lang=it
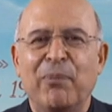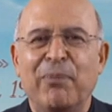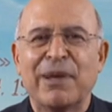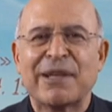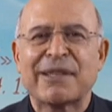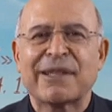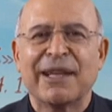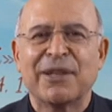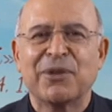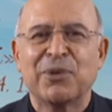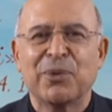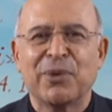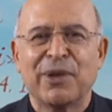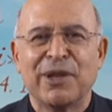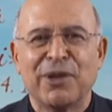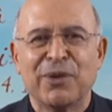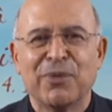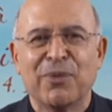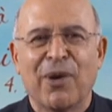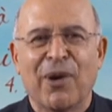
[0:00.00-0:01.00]
pescatori
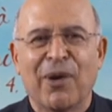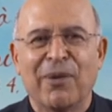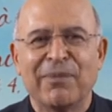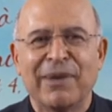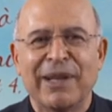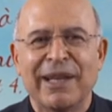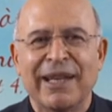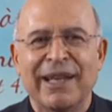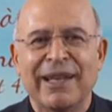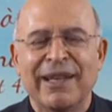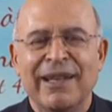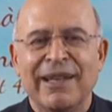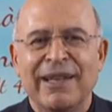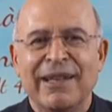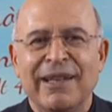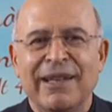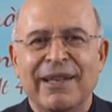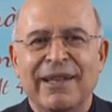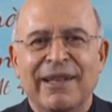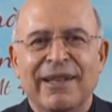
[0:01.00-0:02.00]
di uomini.
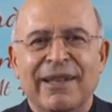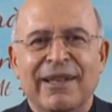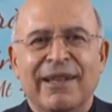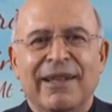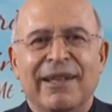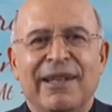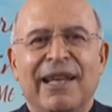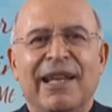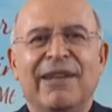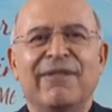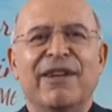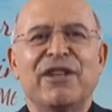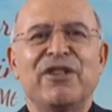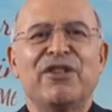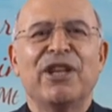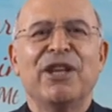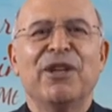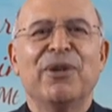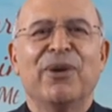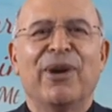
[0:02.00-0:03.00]
Il
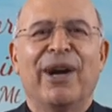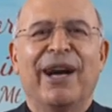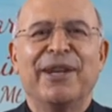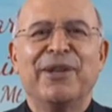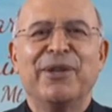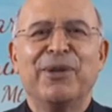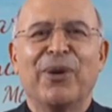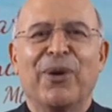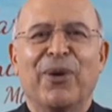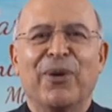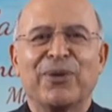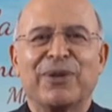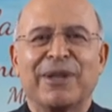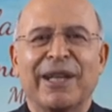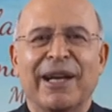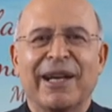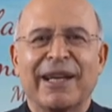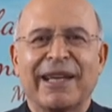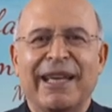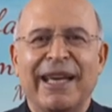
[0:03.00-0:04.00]
Vangelo
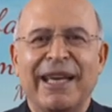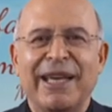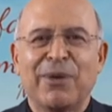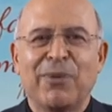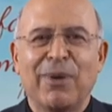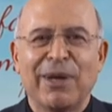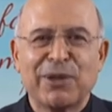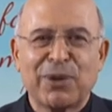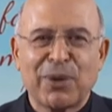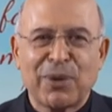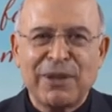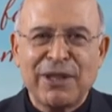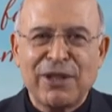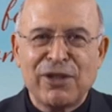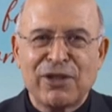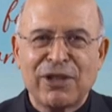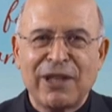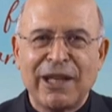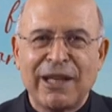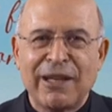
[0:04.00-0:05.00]
annota che i quattro
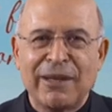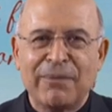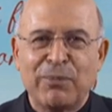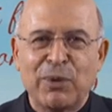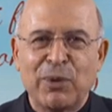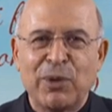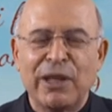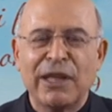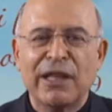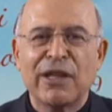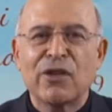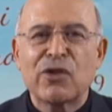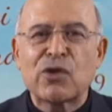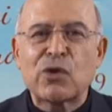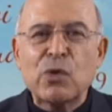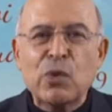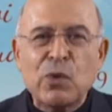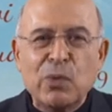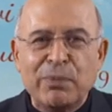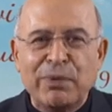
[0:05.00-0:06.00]
discepoli
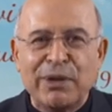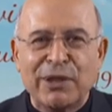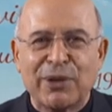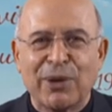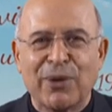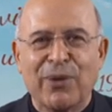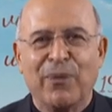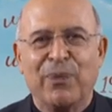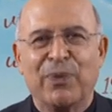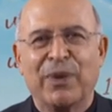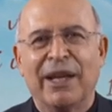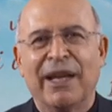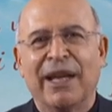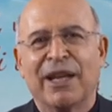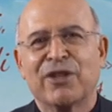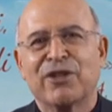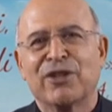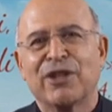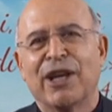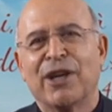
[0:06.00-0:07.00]
subito
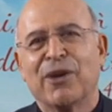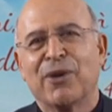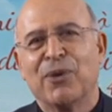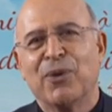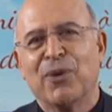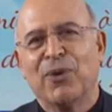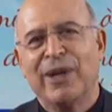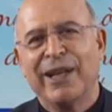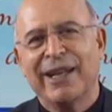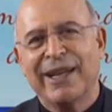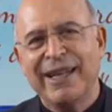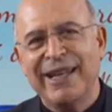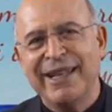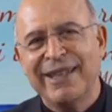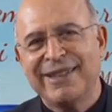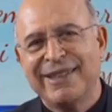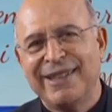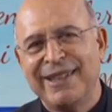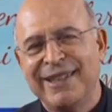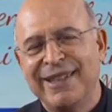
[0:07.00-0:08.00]
lasciarono le
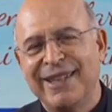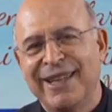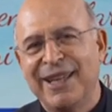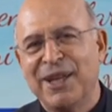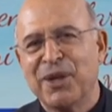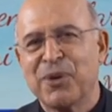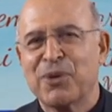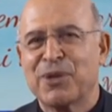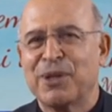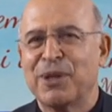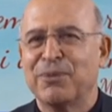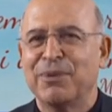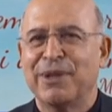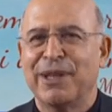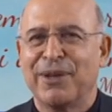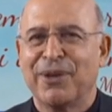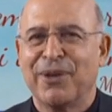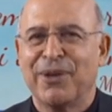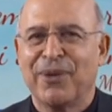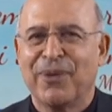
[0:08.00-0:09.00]
reti e lo
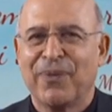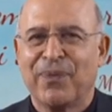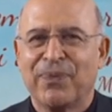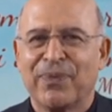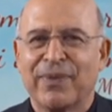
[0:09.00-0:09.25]
seguirono.